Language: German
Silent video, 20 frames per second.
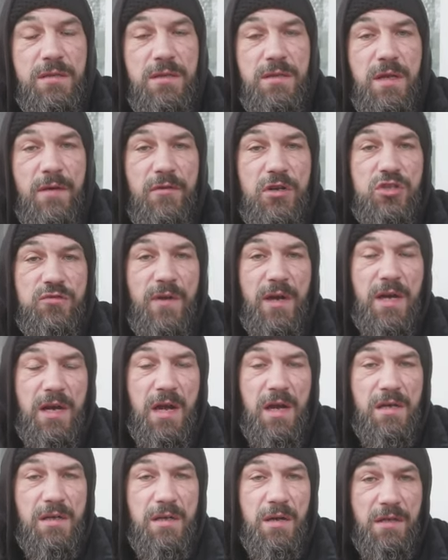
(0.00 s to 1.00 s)
Ne, der war schwer
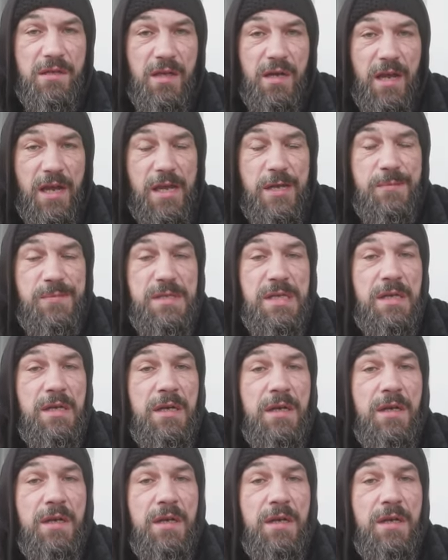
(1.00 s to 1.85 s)
krank, hatte Krebs.